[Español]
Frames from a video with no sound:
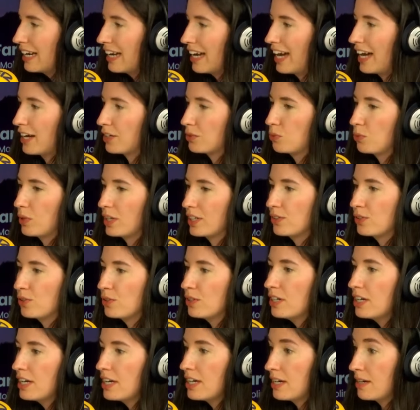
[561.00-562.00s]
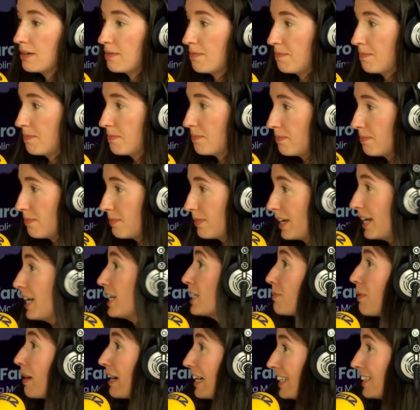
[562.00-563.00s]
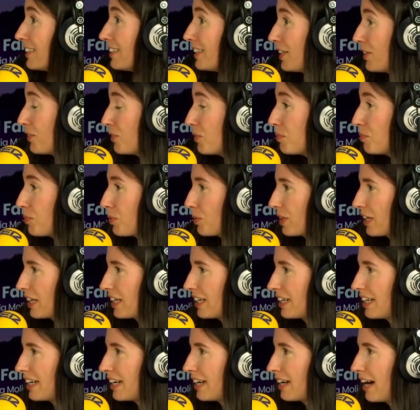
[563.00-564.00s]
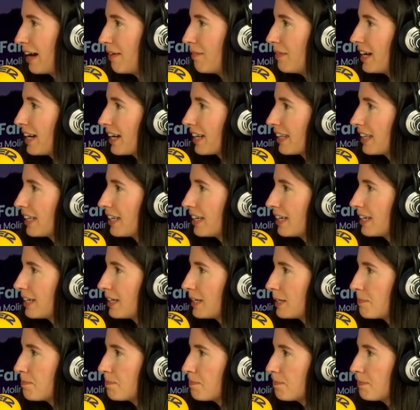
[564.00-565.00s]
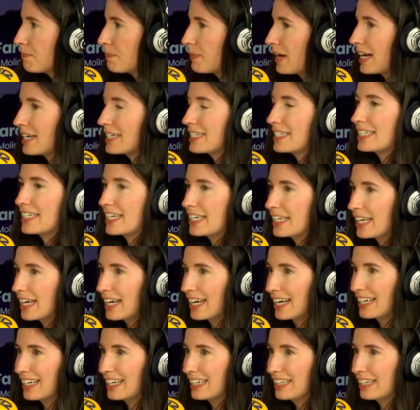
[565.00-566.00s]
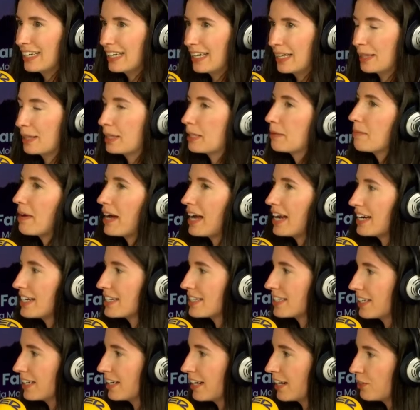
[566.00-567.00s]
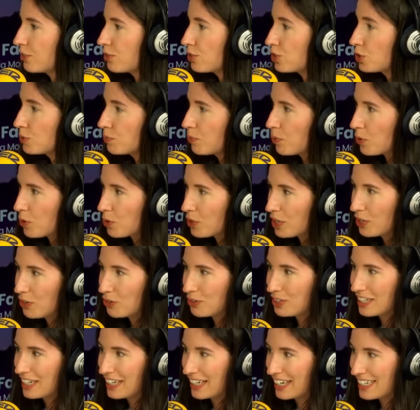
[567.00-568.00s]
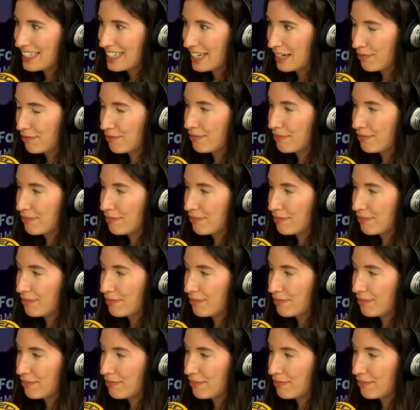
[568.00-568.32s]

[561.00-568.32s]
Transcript: actuando. Es valiente, ¿no? Porque hablar de mm, ansiedad encima del escenario supongo que no tiene que ser